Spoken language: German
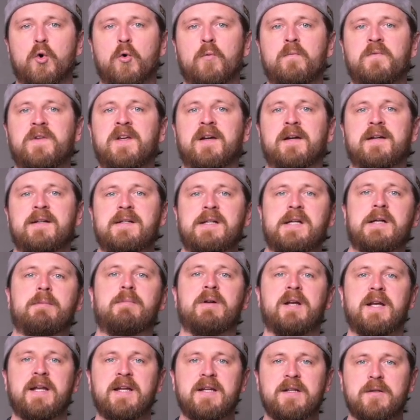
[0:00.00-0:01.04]
um die richtige
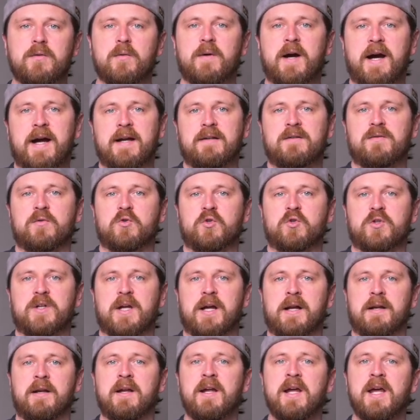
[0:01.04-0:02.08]
Belichtung
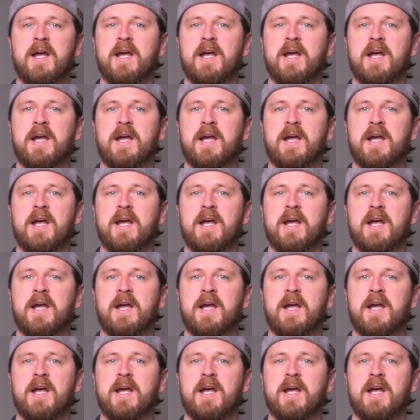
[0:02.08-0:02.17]
einzustellen.